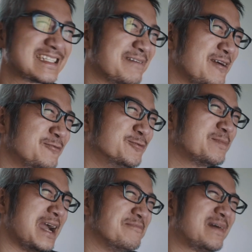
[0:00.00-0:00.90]
才卖五
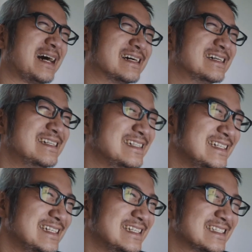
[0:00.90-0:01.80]
百磅，
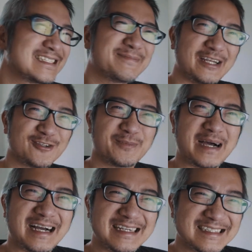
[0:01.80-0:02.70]
四百多
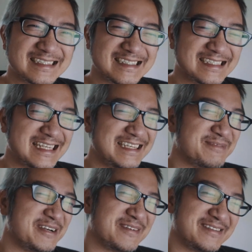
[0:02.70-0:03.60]
磅好像是在一
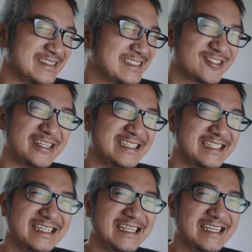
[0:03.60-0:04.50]
杯卖。所
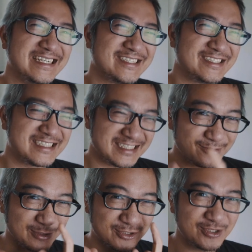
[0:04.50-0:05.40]
以这是
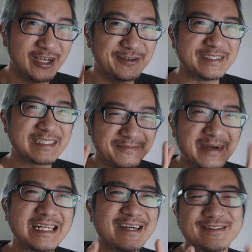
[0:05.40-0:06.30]
我最后一次
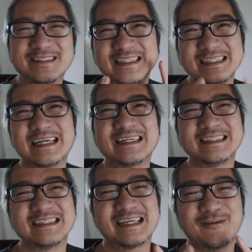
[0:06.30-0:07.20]
卖掉自己的相
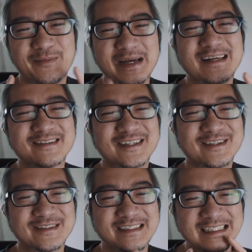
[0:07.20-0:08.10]
机。当我卖掉之
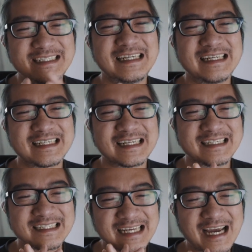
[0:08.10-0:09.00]
后，今天
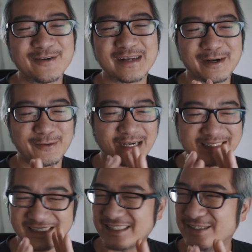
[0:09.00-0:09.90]
看回来我还
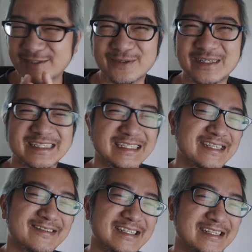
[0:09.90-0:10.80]
是很后悔的，
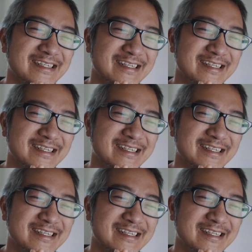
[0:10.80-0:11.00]
因为